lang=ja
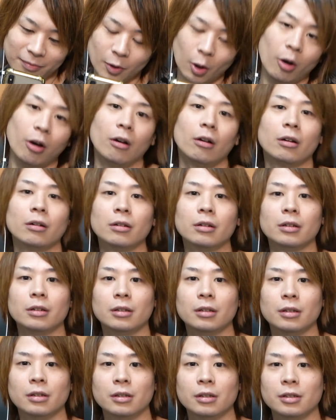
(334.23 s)
おい
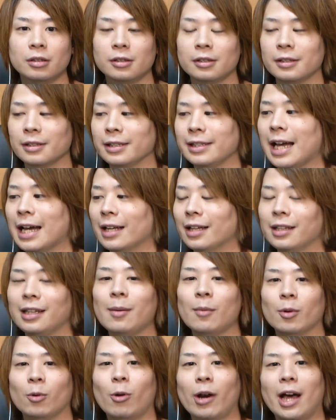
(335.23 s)
や
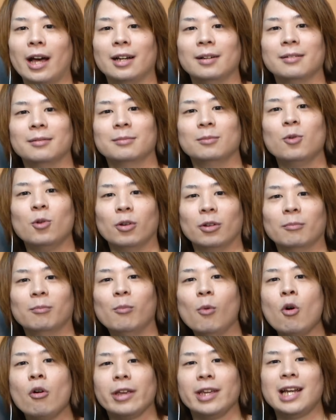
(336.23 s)
でもほらもう
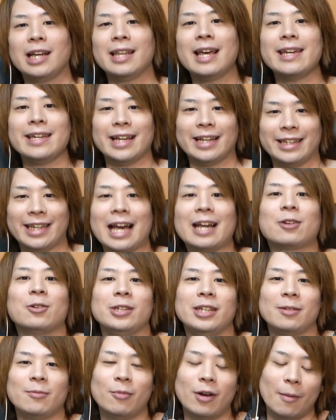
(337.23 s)
もういらないやん逆
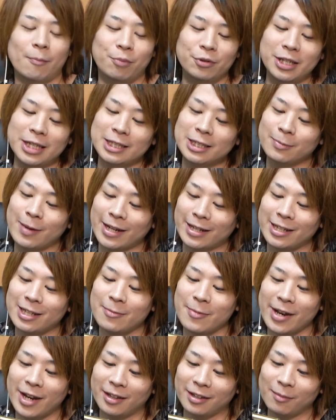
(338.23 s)
にほらプニツバキ
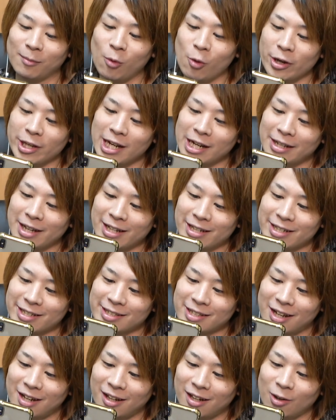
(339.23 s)
姫なんてもういらないし
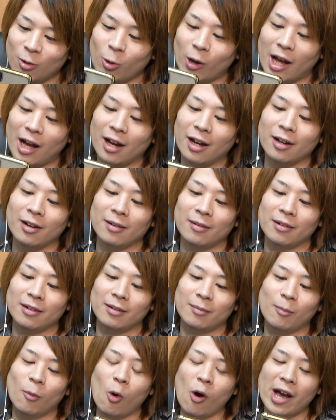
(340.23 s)
さほら
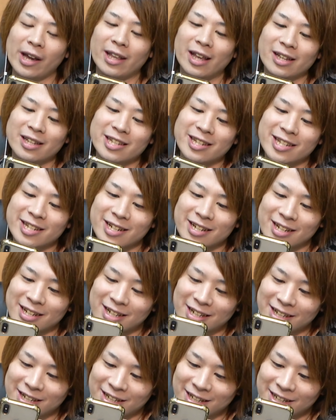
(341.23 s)
モアイだし
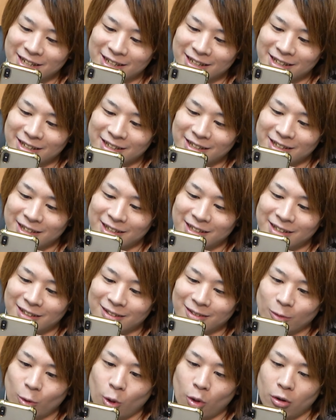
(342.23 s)

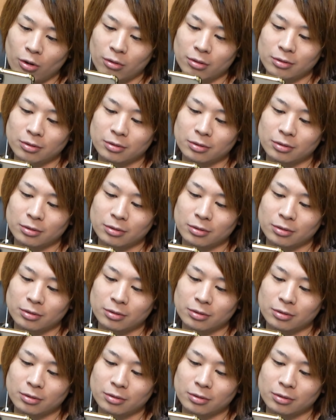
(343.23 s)
お